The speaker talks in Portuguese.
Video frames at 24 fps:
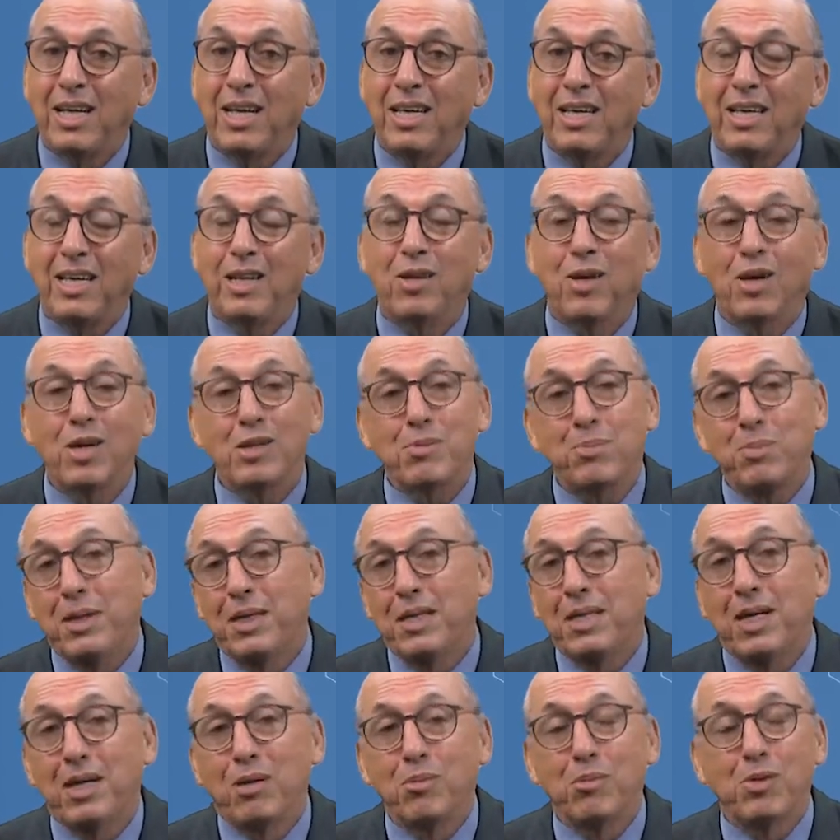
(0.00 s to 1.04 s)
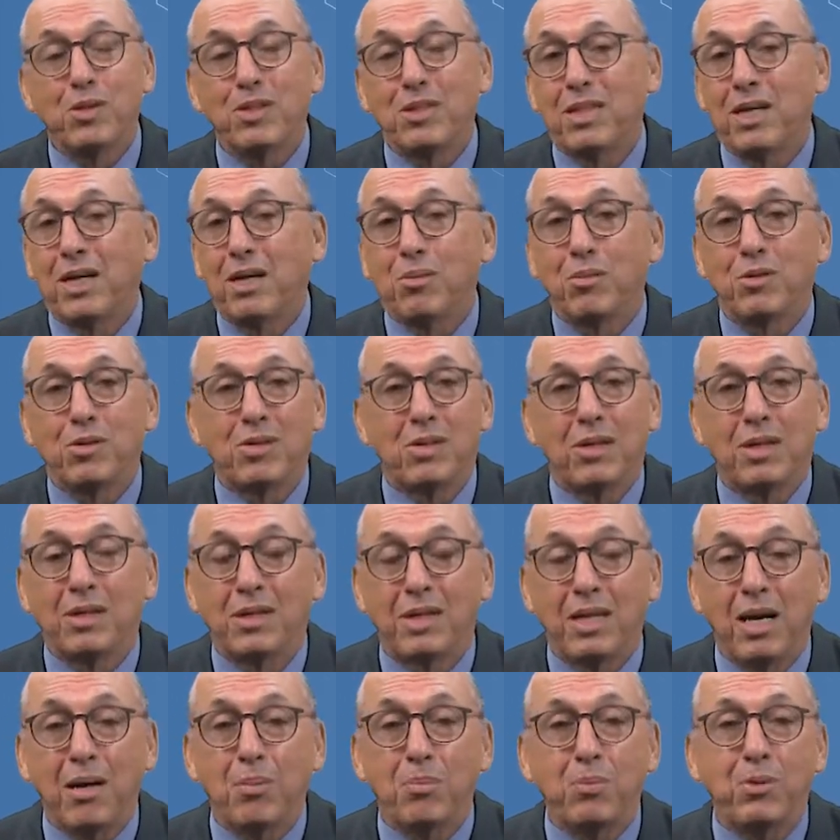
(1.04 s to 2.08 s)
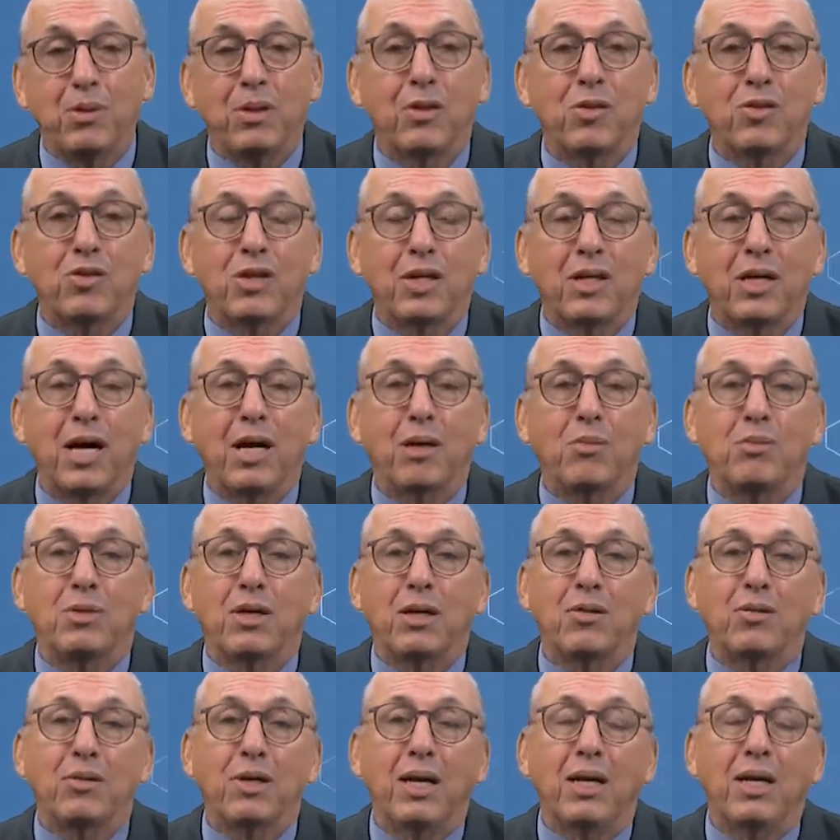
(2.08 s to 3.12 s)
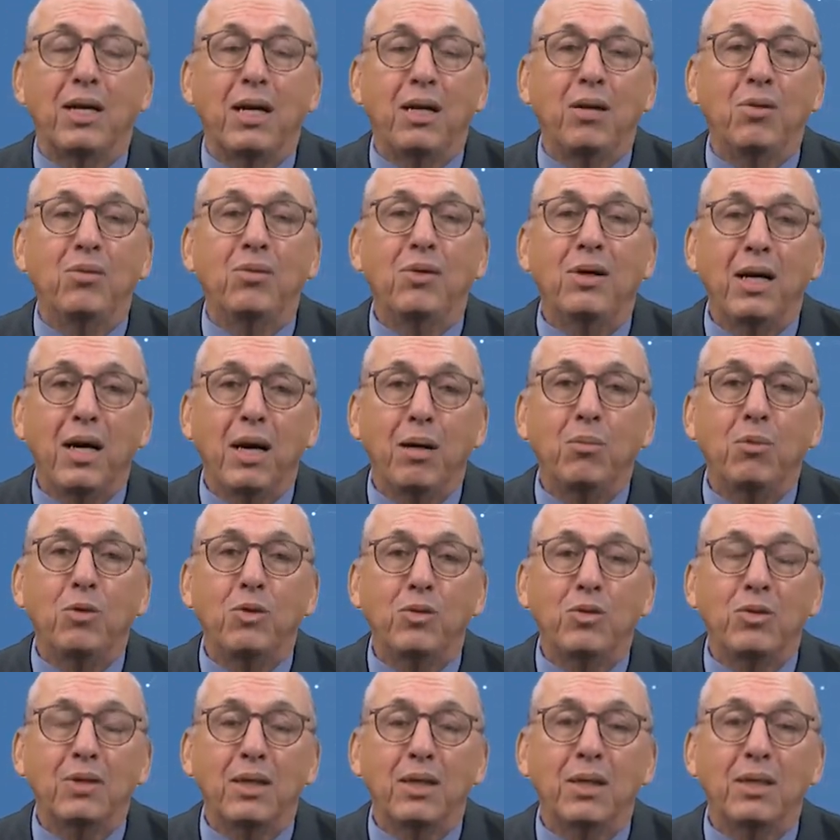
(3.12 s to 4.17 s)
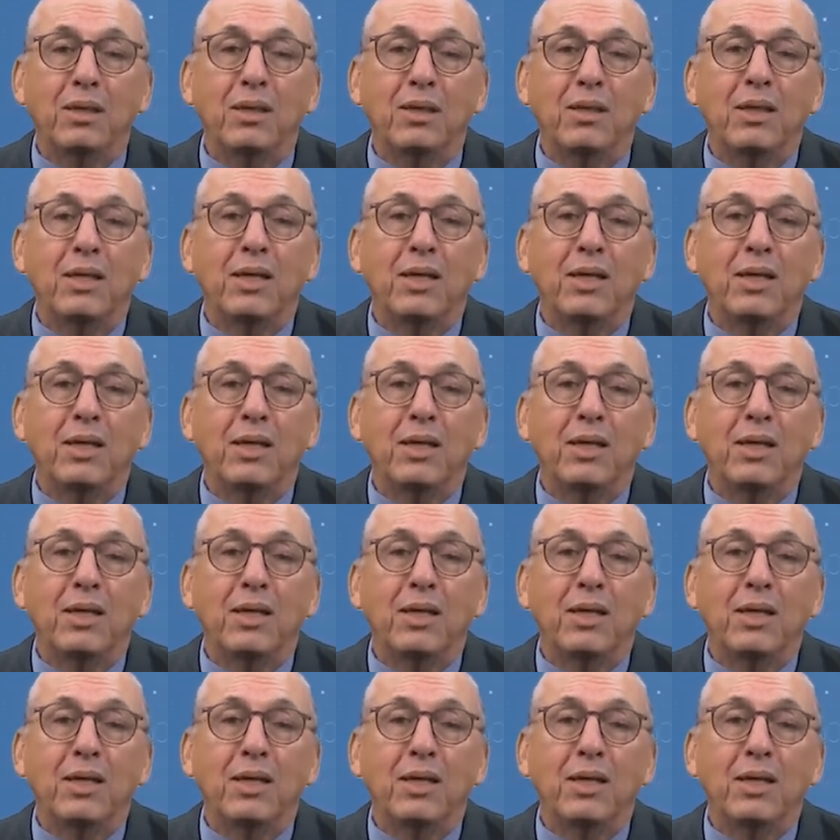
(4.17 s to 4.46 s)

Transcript: e nós perdermos termos, tempo e não chegarmos a lugar nenhum é muito grande.